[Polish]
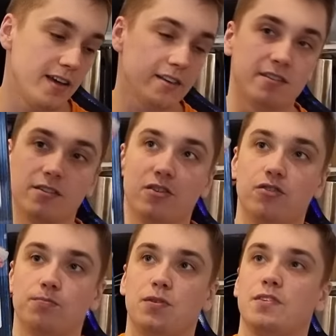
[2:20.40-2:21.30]
Jest to do
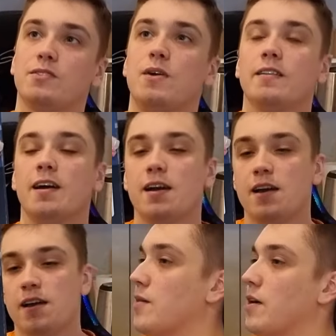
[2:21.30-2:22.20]
dupy wysłane,
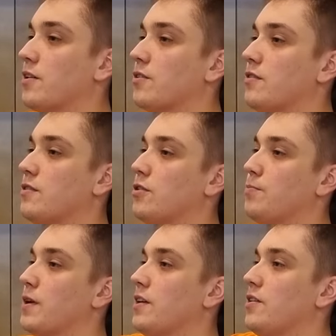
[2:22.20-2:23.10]
nie ma jakiegoś
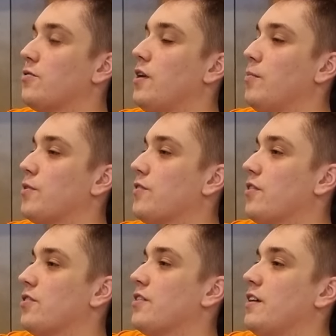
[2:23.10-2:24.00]
stropianiku albo
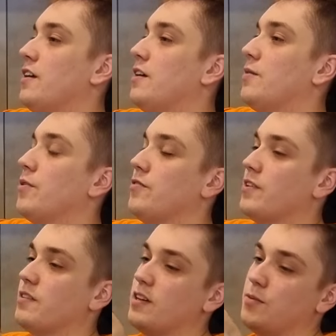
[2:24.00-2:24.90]
coś.
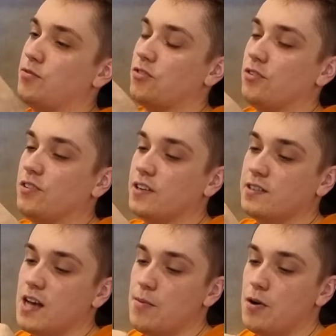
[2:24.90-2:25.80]
Pewnie z Chin przychodzi tak
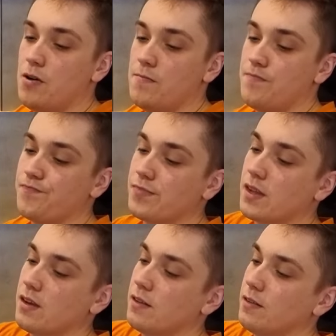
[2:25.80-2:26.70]
samo.
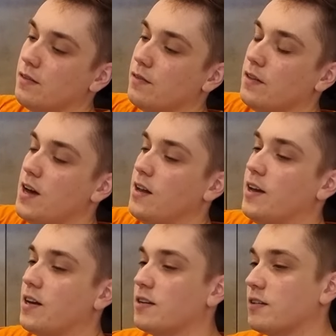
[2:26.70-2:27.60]
No ale
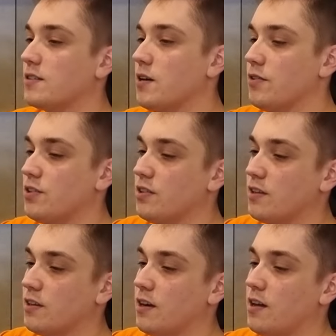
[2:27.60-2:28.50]
jak zamawiacie
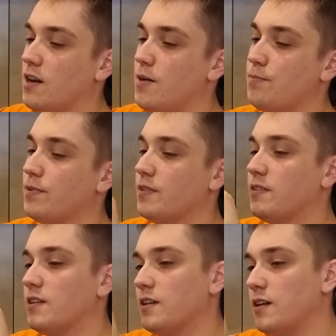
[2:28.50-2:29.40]
takie lampy z
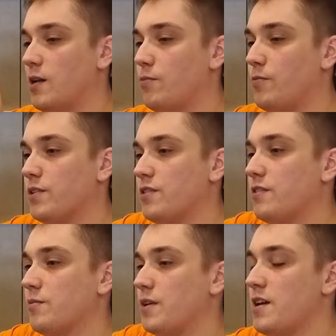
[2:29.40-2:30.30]
Chin albo macie
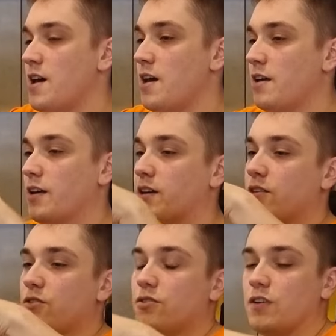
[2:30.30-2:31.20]
z nimi
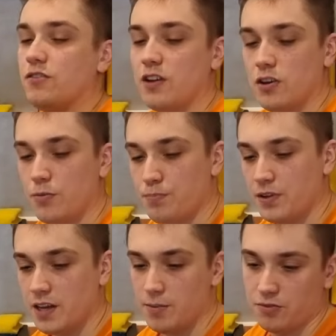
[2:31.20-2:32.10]
jakieś doświadczenia,
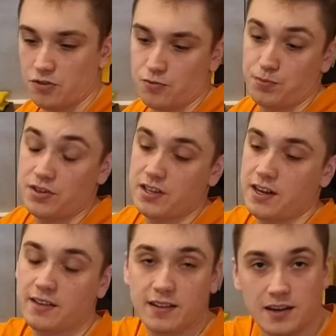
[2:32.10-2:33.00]
opinia, może kupiście
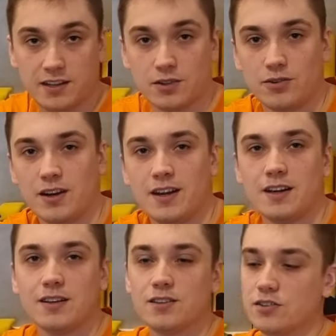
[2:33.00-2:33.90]
nawet na Lidlu,
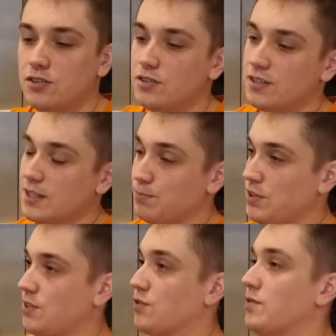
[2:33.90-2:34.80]
to
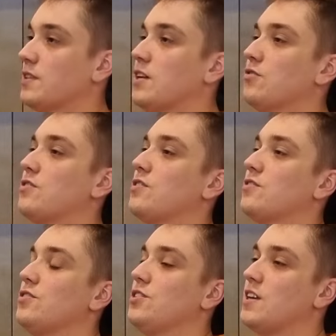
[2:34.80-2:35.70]
napiszcie w komentarzu, co
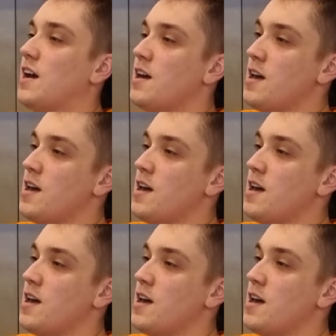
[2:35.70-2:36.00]
sądzicie